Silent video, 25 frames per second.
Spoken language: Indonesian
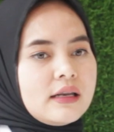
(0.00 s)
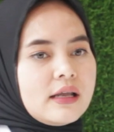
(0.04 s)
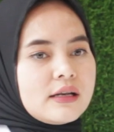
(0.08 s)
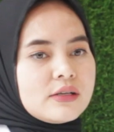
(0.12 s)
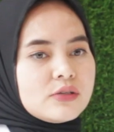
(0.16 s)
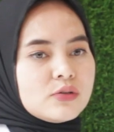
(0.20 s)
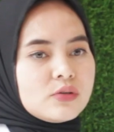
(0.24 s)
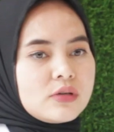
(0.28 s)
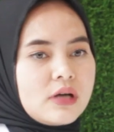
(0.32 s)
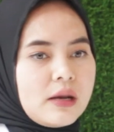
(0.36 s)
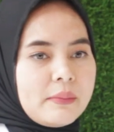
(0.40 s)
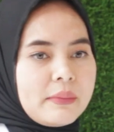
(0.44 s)
dan
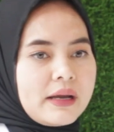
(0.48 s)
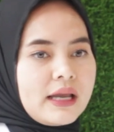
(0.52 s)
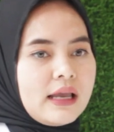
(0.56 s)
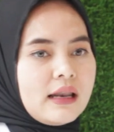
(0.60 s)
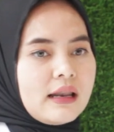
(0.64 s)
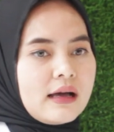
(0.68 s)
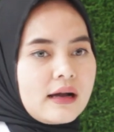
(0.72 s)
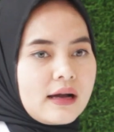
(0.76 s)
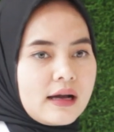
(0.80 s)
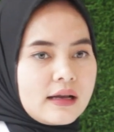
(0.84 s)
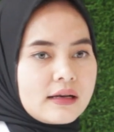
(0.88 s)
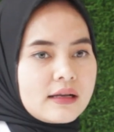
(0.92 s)
juga
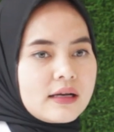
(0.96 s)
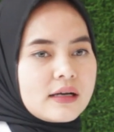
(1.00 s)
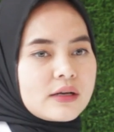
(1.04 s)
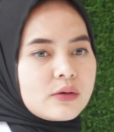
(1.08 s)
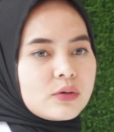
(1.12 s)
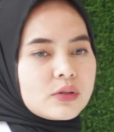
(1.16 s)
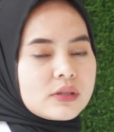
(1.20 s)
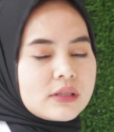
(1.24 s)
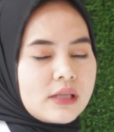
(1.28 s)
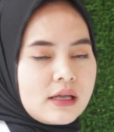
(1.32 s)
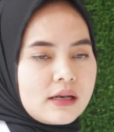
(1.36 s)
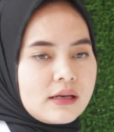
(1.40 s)
menghilangkan
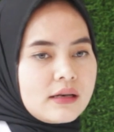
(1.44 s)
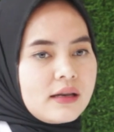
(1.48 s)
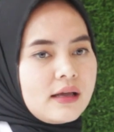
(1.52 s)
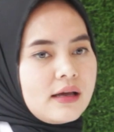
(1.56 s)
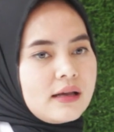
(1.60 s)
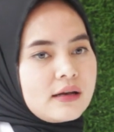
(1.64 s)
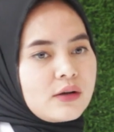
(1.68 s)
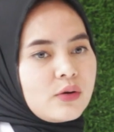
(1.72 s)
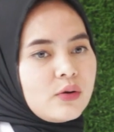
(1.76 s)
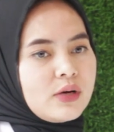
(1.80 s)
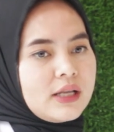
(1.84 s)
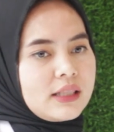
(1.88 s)
kerutan
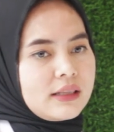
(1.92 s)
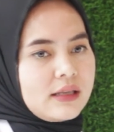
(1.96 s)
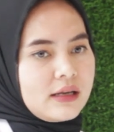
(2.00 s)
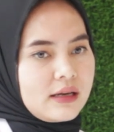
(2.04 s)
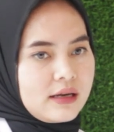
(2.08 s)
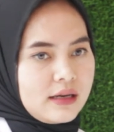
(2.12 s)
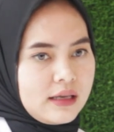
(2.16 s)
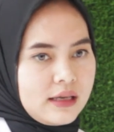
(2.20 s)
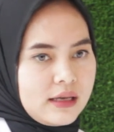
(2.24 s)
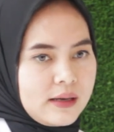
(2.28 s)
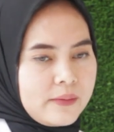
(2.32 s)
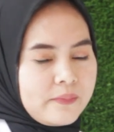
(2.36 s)
dan kulit
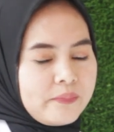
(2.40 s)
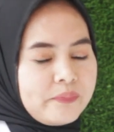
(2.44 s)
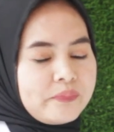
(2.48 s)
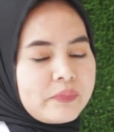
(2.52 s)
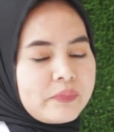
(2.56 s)
kering.